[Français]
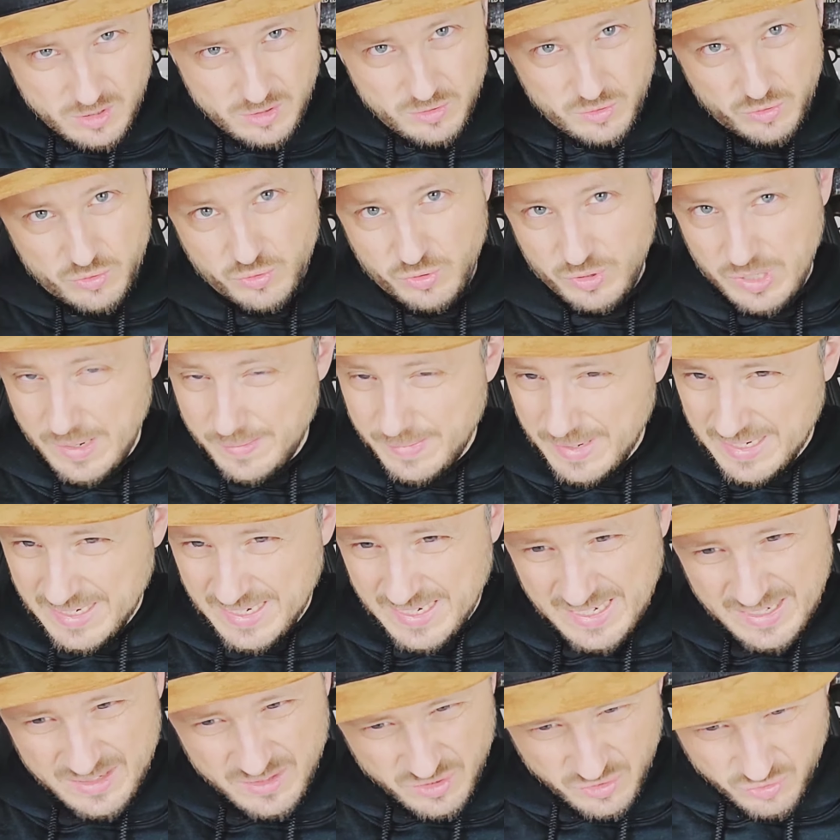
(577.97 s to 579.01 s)
sur la
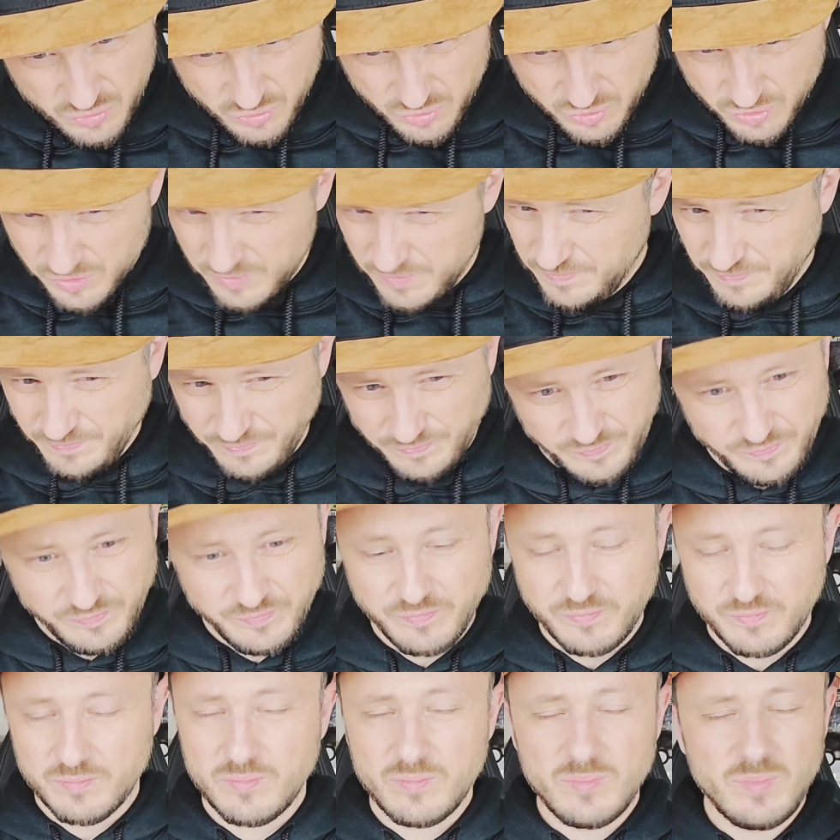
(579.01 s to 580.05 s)
manette et tout.
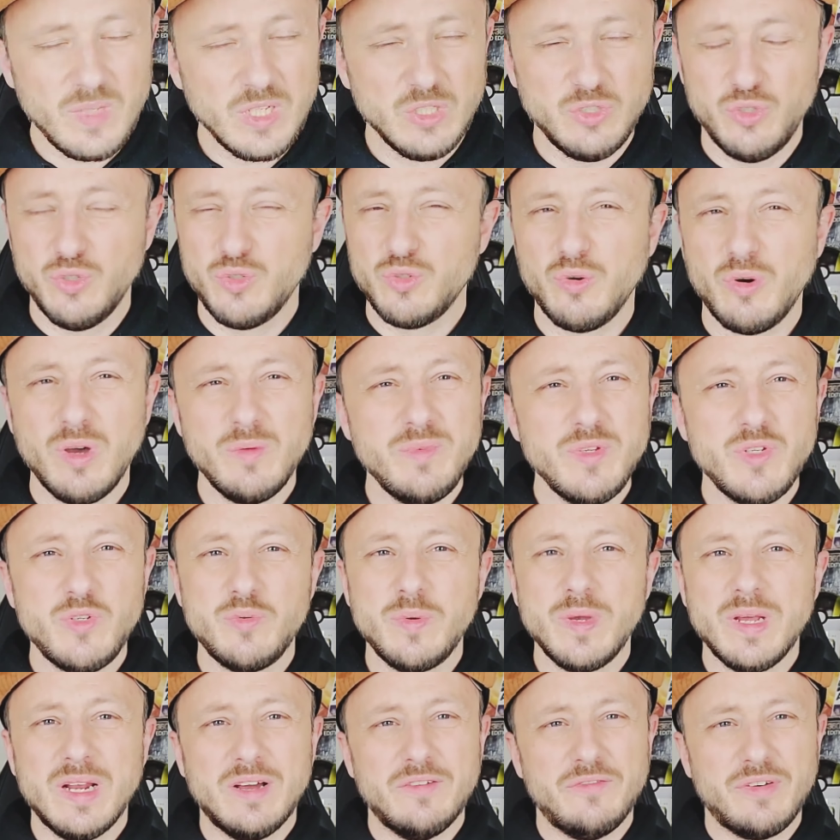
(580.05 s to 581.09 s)
Je suis trop
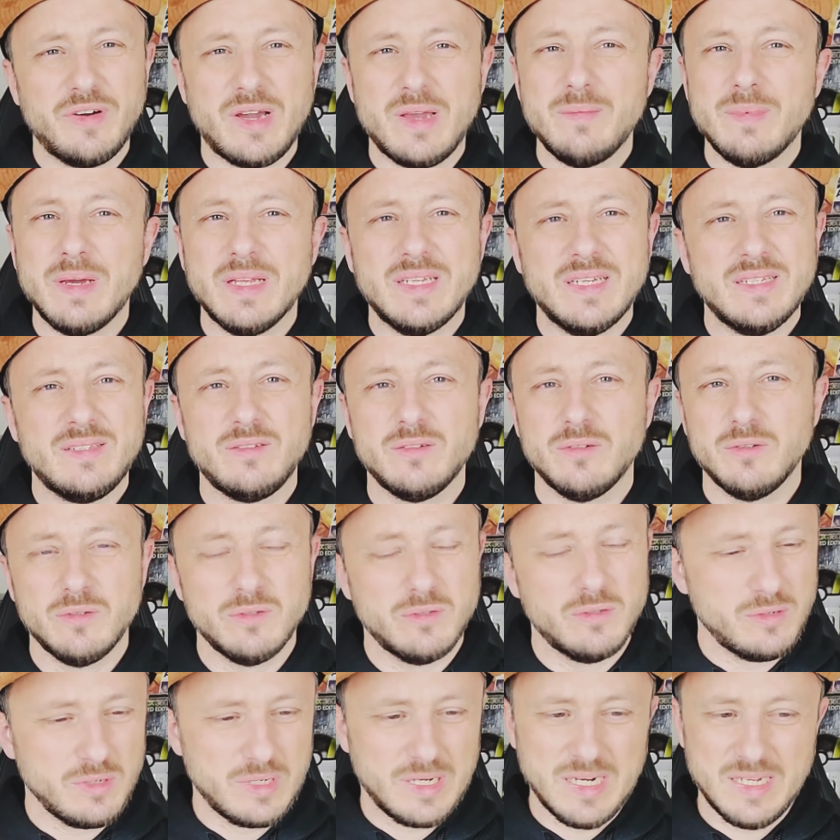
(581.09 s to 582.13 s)
habitué à la vraie manette
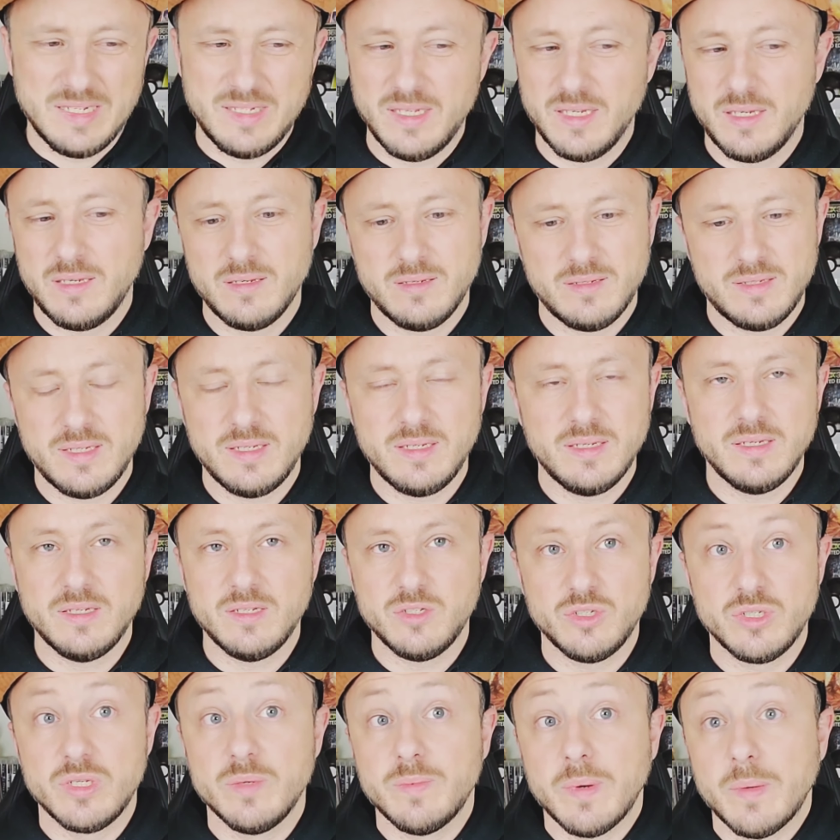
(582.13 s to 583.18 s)
euh, classique. C'est,
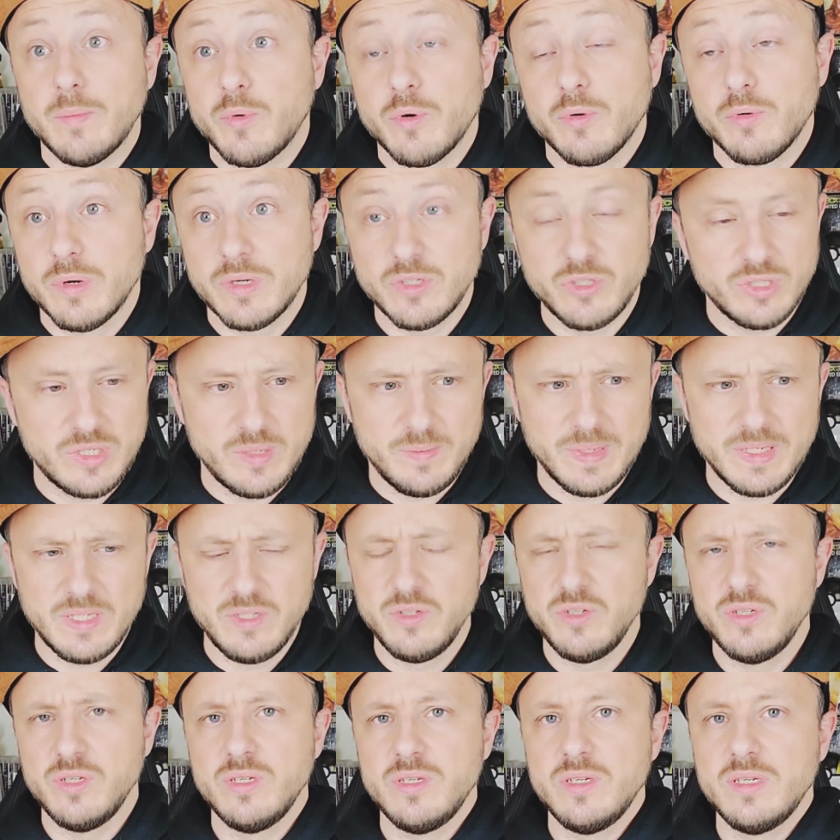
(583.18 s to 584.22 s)
je sais pas pourquoi. Je sais pas
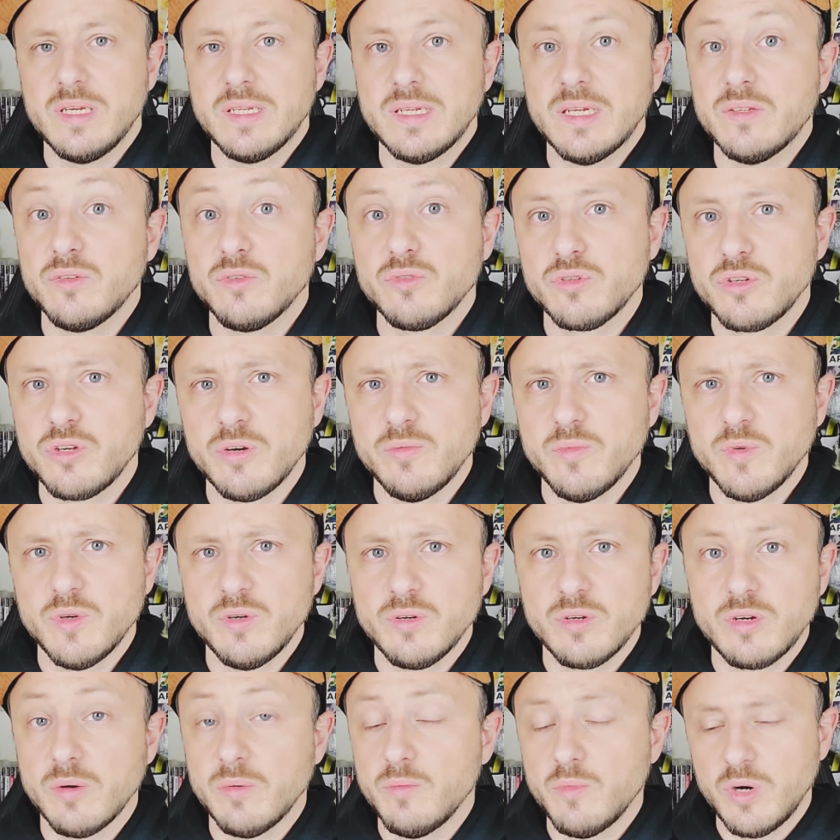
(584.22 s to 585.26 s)
s'il y en a d'autres comme,
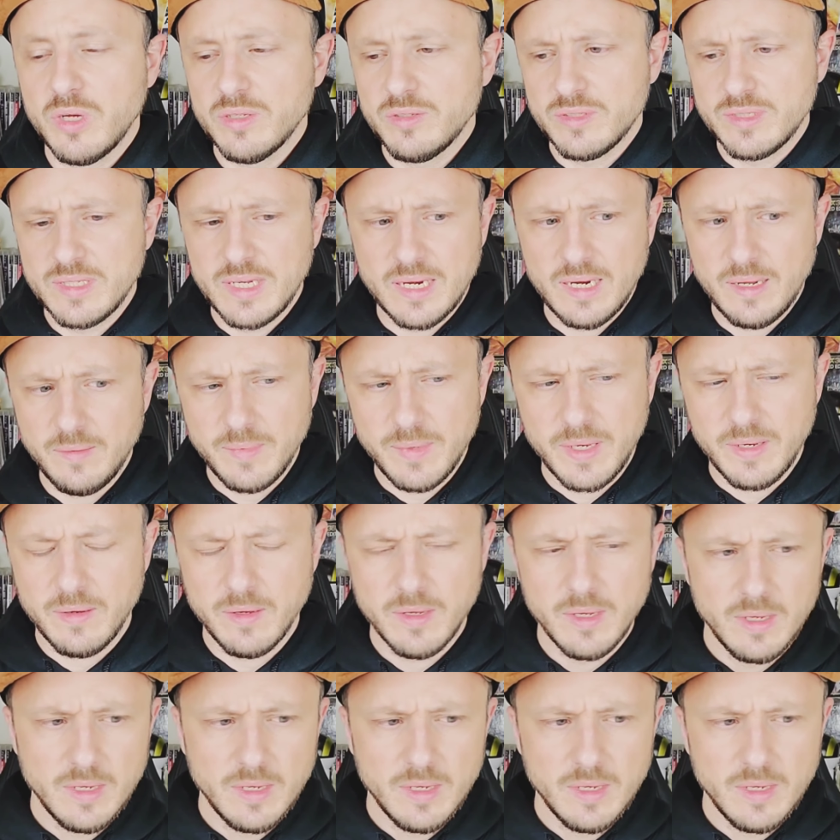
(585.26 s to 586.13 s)
euh, comme moi dans ce cas-là, mais